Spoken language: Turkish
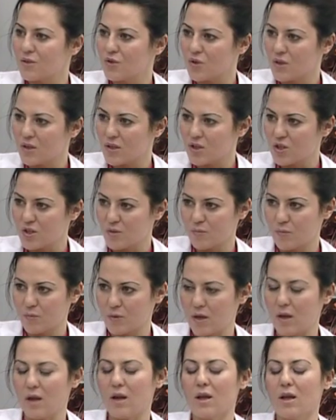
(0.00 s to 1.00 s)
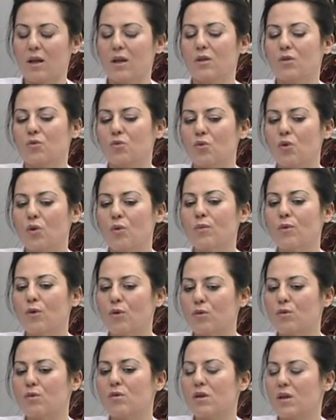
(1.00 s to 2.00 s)
çalışıp da doğum
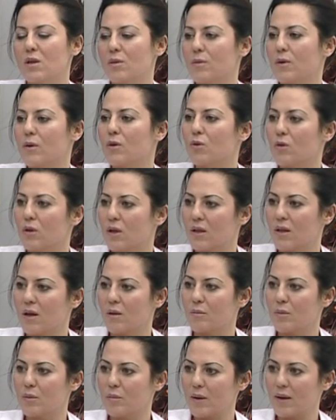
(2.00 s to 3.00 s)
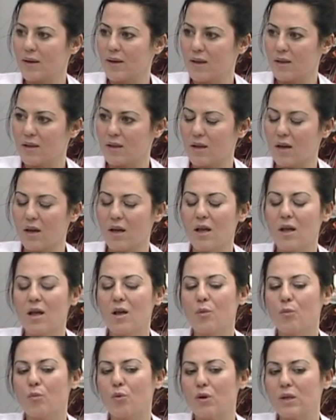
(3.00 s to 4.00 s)
kontrol aba kullanan bir bayanla
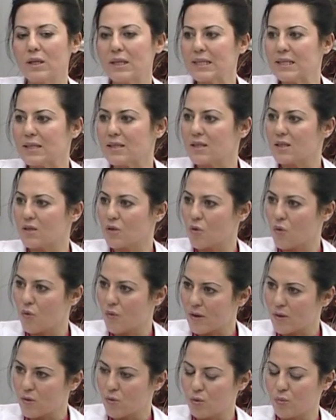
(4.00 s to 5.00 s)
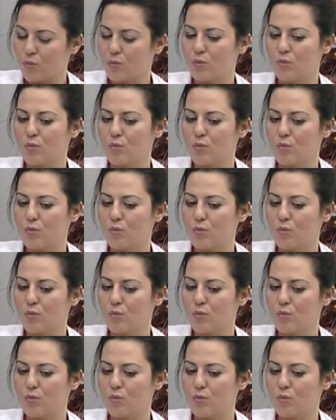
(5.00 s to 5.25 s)
polikistik over olup